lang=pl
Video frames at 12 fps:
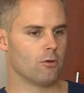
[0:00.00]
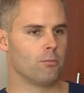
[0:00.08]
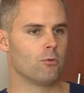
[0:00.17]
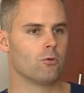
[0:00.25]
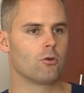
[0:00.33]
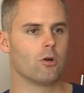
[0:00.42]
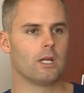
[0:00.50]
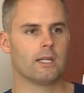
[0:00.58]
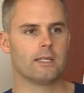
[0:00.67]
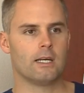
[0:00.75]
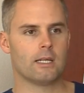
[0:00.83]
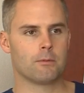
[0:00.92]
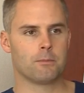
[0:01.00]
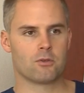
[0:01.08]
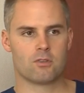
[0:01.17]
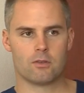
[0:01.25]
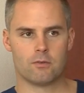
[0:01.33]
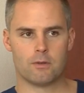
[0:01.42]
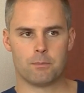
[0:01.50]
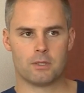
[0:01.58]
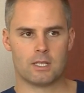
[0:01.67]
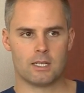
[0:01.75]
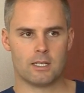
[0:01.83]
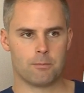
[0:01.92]
o bólu kolana, jakby podstawowe
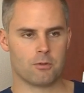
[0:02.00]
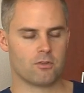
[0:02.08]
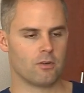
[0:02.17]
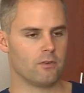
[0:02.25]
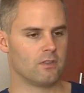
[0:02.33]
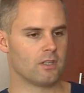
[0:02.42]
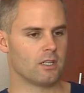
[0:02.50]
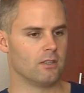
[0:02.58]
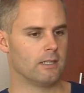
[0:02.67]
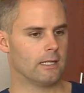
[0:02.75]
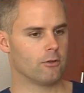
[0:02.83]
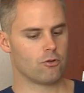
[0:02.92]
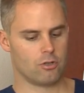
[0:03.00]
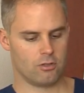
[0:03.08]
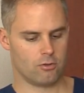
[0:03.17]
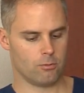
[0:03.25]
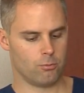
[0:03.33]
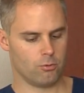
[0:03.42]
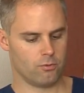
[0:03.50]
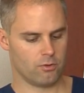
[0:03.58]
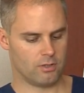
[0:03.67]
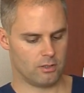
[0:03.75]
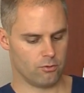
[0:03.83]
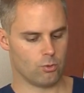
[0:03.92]
pytania i podstawowe zagadnienia to, czy jest to ból
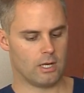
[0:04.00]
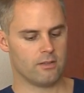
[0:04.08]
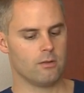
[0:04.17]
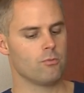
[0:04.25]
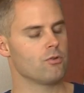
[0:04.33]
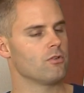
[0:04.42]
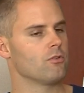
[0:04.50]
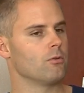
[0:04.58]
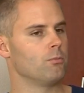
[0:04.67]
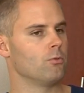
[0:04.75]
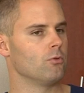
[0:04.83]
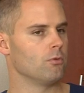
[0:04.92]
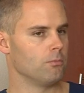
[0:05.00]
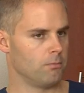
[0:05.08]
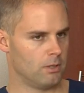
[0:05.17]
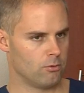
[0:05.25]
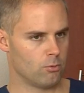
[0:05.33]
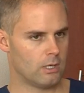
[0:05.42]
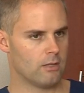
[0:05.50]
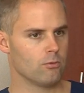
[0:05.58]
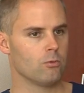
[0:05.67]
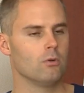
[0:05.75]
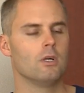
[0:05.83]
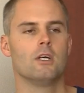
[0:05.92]
związany z urazem, czy jest to ból bez
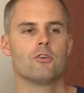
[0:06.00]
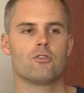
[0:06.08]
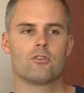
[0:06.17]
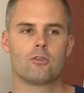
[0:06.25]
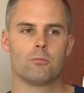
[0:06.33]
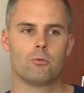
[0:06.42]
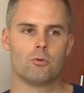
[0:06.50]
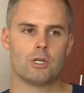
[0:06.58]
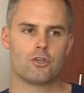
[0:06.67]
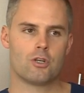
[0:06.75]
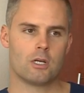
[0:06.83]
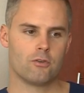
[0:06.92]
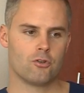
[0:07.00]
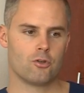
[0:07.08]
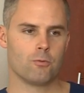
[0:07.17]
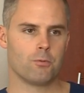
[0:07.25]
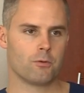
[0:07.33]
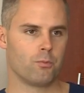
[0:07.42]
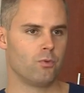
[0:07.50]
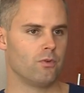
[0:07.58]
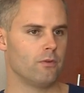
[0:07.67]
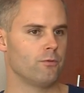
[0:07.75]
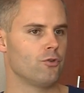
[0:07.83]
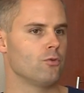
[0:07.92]
urazu, czy jest to ból nasilający się pod
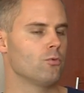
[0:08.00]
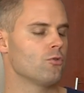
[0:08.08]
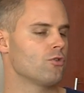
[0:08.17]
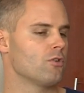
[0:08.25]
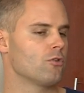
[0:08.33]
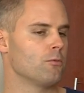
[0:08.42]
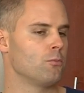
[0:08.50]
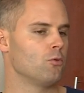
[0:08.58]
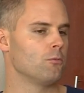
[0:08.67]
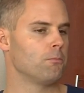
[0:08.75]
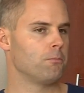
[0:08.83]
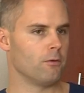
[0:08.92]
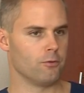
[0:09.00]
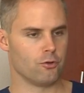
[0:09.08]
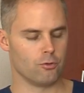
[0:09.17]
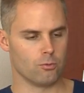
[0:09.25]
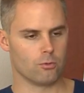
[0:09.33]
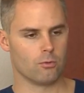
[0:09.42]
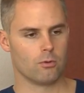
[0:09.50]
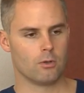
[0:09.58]
wpływem wysiłku, czy jest to ból po wysiłku.